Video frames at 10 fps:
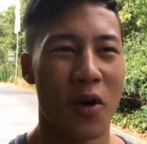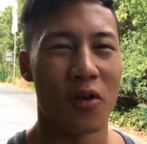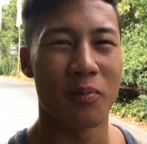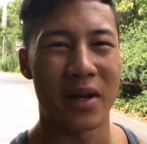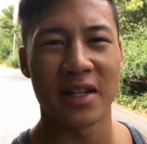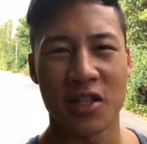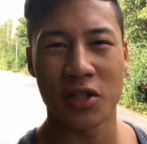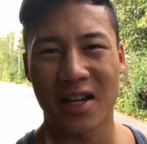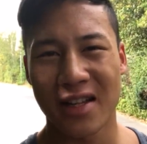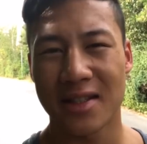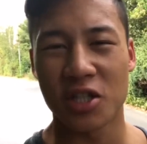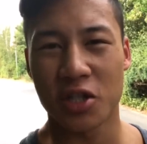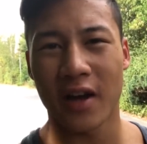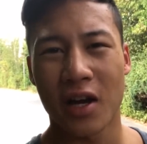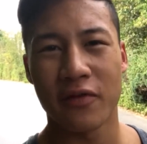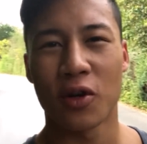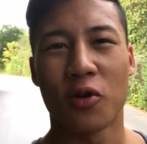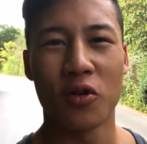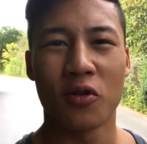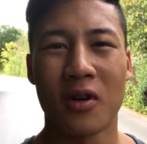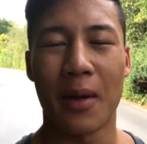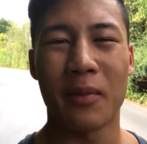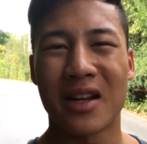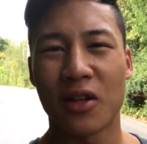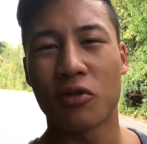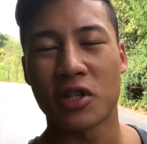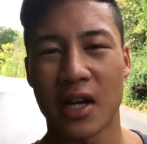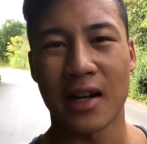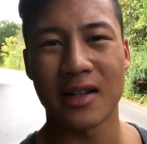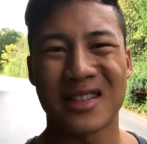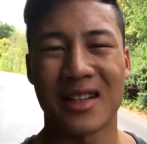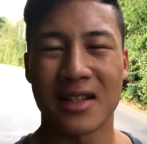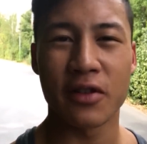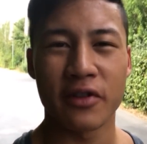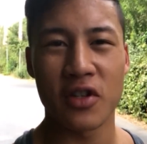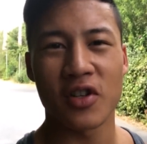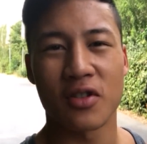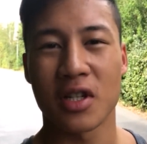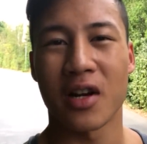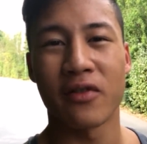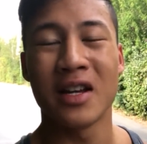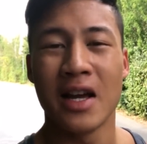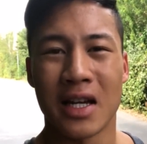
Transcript: und bei den letzten schweren Wiederholungen hat man natürlich Angst, dann das Gewicht nicht zu schaffen.